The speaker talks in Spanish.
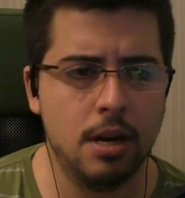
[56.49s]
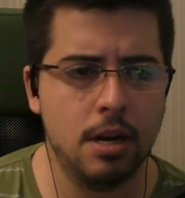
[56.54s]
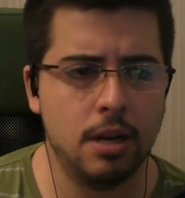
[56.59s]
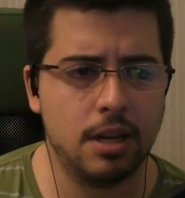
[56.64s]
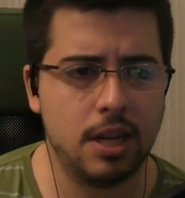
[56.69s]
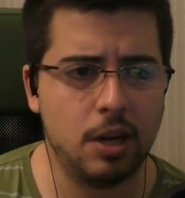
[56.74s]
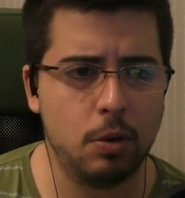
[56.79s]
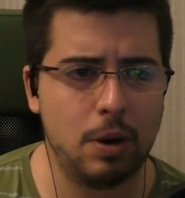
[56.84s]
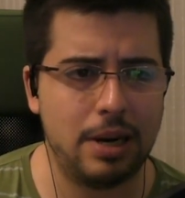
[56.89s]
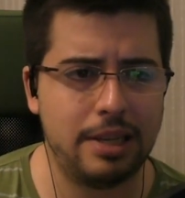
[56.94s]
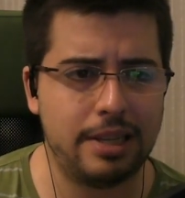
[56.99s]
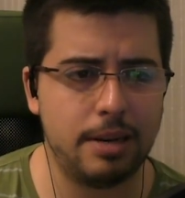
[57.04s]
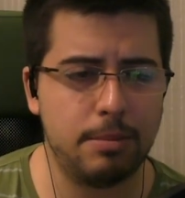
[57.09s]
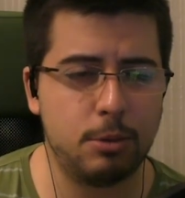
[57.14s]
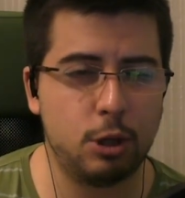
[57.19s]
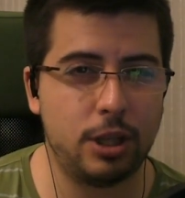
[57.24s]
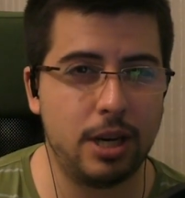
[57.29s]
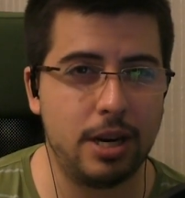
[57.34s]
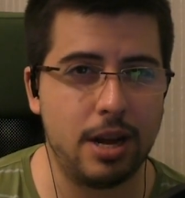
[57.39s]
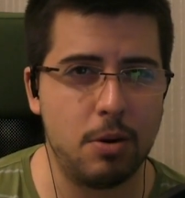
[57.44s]
igual tenemos
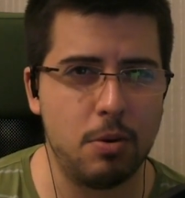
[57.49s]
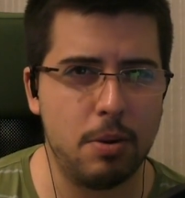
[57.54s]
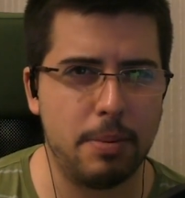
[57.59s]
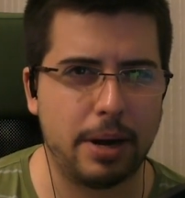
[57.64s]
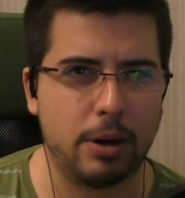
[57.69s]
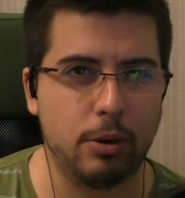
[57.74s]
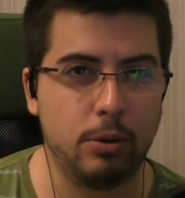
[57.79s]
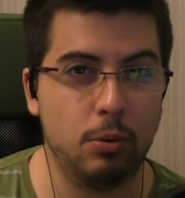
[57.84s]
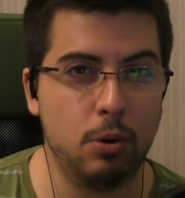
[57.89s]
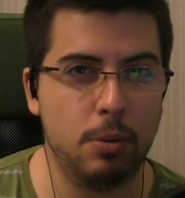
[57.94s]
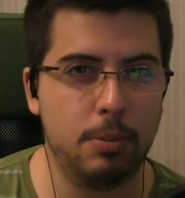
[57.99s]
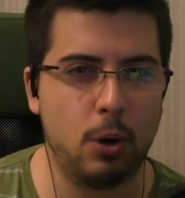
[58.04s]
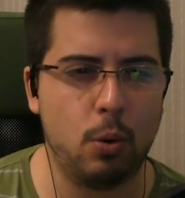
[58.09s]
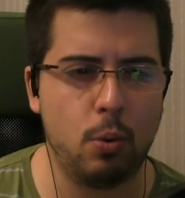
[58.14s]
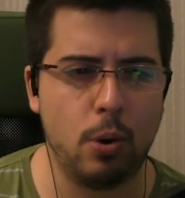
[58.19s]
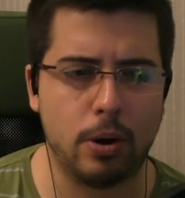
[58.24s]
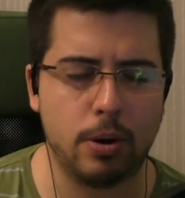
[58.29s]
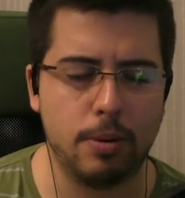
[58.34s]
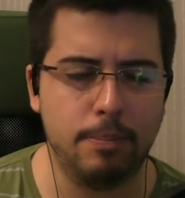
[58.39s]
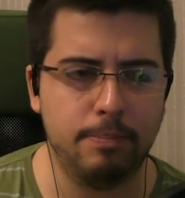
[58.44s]
serie nueva con nuevo
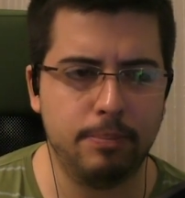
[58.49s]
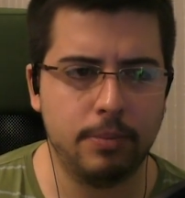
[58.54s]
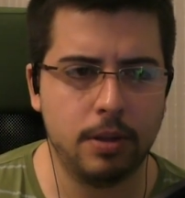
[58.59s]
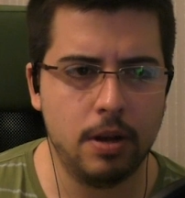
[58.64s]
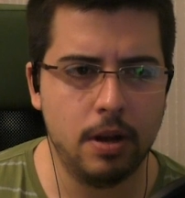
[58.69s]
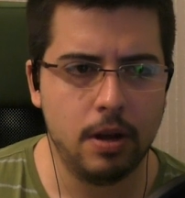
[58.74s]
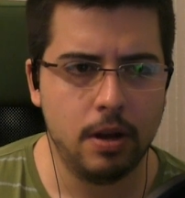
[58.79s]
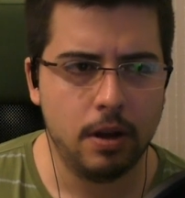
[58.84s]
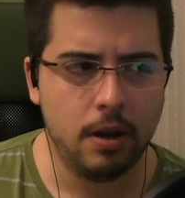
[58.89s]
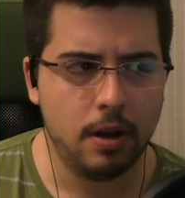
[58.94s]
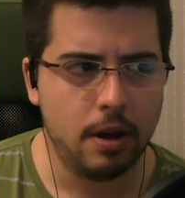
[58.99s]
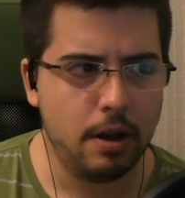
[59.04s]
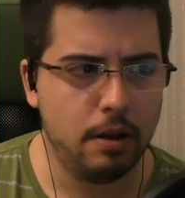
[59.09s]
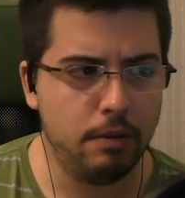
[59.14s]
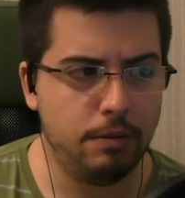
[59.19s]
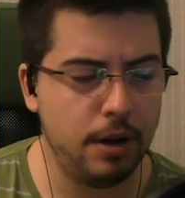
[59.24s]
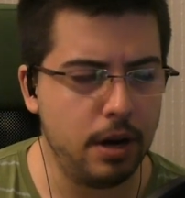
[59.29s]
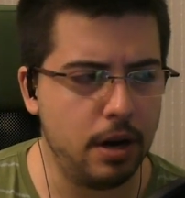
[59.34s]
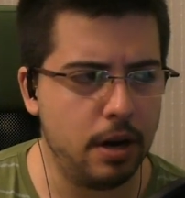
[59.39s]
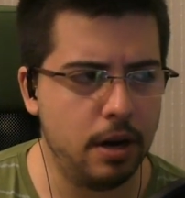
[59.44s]
juego. En fin,